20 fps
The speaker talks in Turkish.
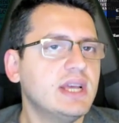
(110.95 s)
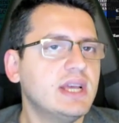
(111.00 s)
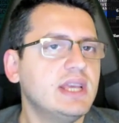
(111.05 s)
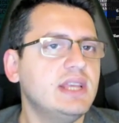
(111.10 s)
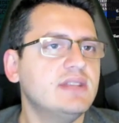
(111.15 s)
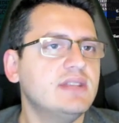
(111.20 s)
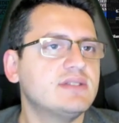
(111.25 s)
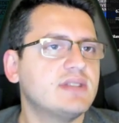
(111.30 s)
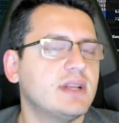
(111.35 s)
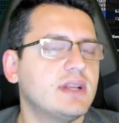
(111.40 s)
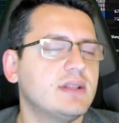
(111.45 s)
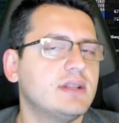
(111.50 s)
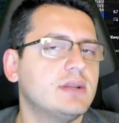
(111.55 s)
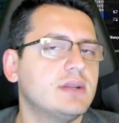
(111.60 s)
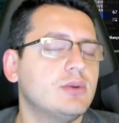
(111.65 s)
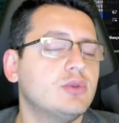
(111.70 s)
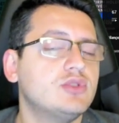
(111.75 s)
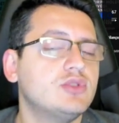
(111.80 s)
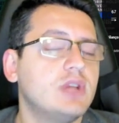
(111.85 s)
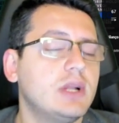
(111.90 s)

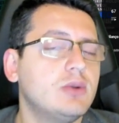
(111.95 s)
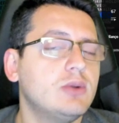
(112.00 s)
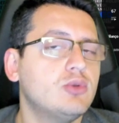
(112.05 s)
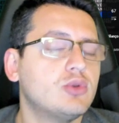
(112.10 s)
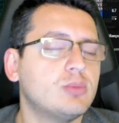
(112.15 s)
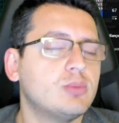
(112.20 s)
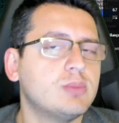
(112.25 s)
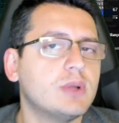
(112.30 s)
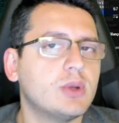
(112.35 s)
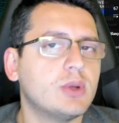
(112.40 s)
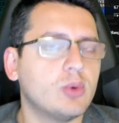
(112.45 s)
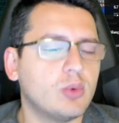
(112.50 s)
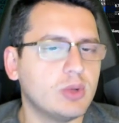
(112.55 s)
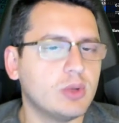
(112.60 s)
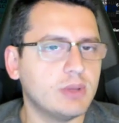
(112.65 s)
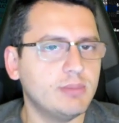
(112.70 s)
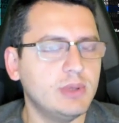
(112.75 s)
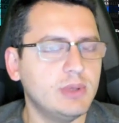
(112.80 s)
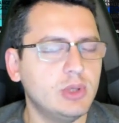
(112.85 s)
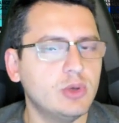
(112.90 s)
İnsanların özel grupları
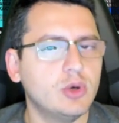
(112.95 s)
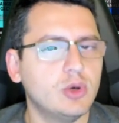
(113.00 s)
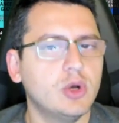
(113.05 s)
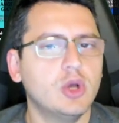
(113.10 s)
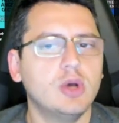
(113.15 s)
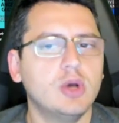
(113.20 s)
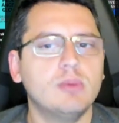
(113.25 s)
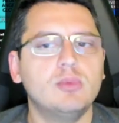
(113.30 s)
olabiliyor.